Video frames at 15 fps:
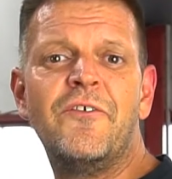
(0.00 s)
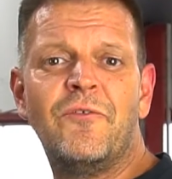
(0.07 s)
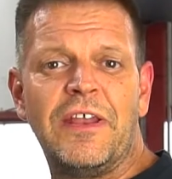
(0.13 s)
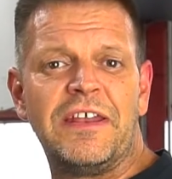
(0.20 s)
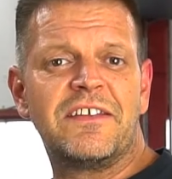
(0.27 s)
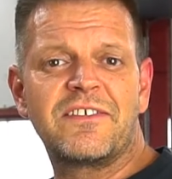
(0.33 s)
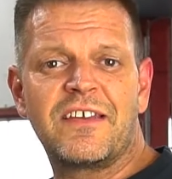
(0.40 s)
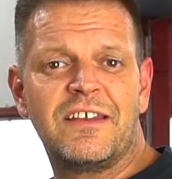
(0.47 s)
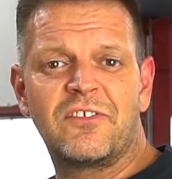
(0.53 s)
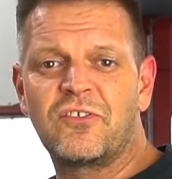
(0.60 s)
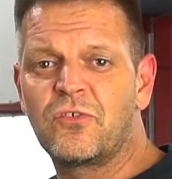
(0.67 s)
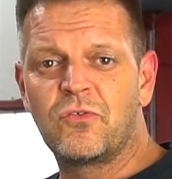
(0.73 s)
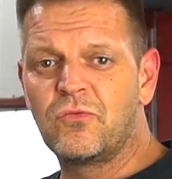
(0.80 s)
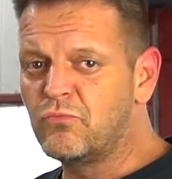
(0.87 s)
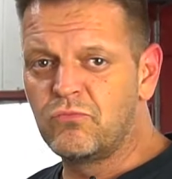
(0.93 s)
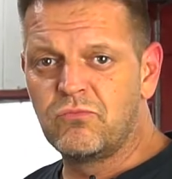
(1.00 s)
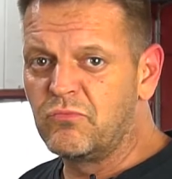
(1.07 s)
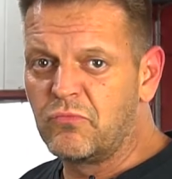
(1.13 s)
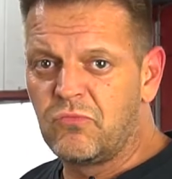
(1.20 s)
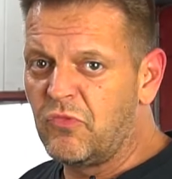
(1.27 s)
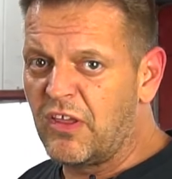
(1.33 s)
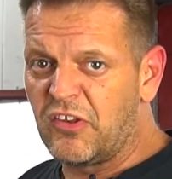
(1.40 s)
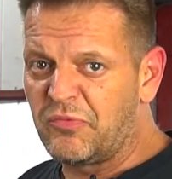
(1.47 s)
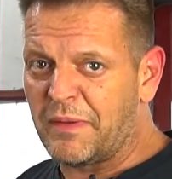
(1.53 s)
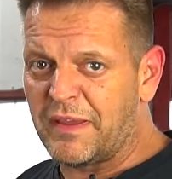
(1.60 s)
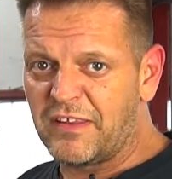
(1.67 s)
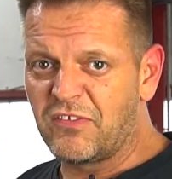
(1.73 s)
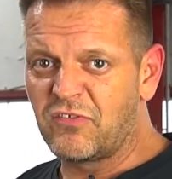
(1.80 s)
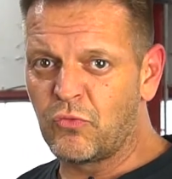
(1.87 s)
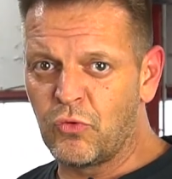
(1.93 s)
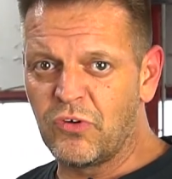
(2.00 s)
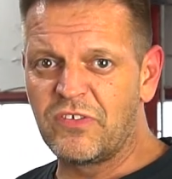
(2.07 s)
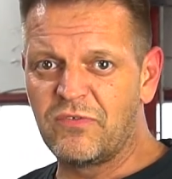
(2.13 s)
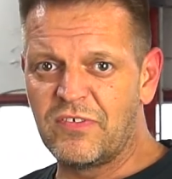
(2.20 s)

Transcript: Wenn das alles entsprechend so ist,